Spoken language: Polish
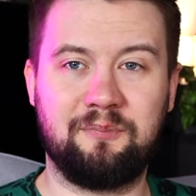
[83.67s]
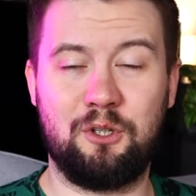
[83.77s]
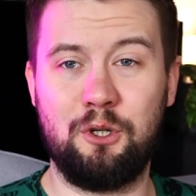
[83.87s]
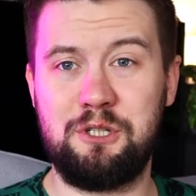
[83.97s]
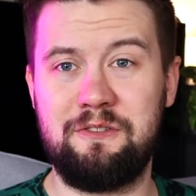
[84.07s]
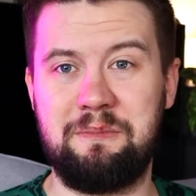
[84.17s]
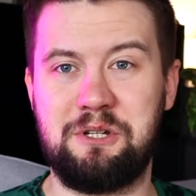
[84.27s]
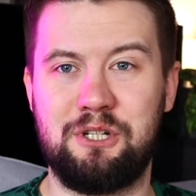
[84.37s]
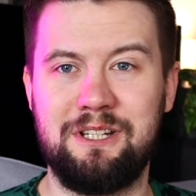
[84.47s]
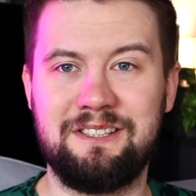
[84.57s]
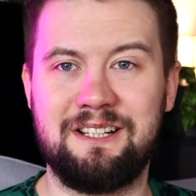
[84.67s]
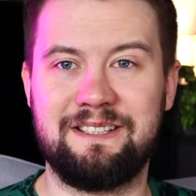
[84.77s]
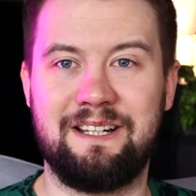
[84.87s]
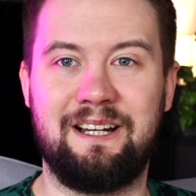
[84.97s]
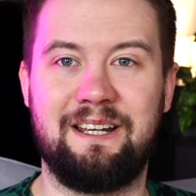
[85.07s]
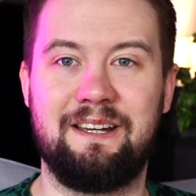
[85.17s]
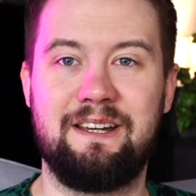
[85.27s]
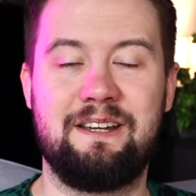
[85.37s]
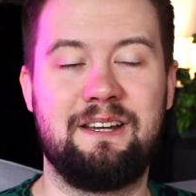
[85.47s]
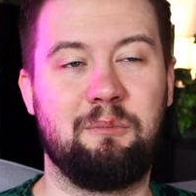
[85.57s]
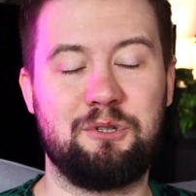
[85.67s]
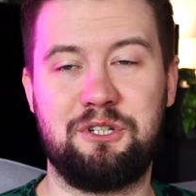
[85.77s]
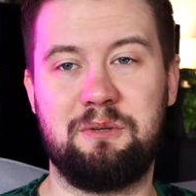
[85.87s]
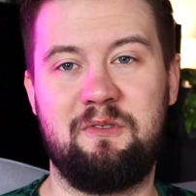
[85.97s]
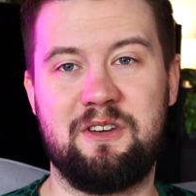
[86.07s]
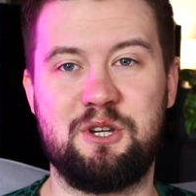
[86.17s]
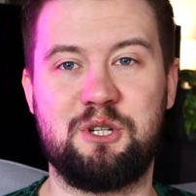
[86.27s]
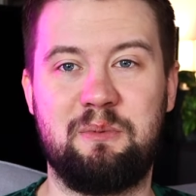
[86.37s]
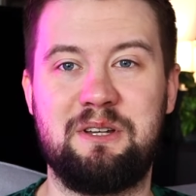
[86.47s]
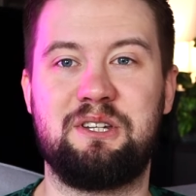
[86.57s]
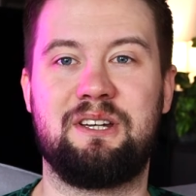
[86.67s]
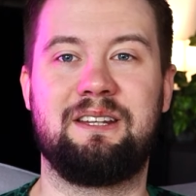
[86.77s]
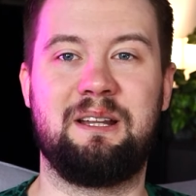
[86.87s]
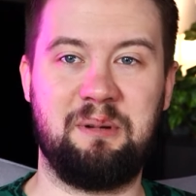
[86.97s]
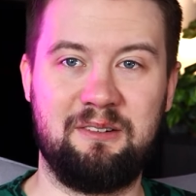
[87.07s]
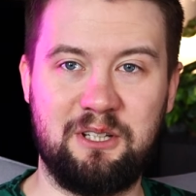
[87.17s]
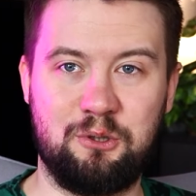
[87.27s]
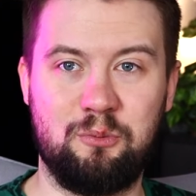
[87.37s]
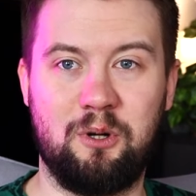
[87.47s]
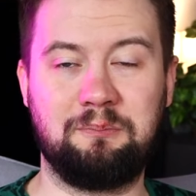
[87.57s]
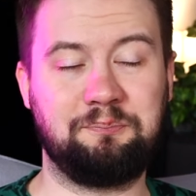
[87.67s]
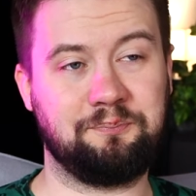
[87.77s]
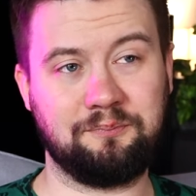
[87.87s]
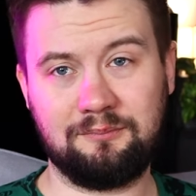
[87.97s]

Gości Wam jeszcze nie zdradzę, ale Możecie mi wierzyć, że będzie naprawdę grubo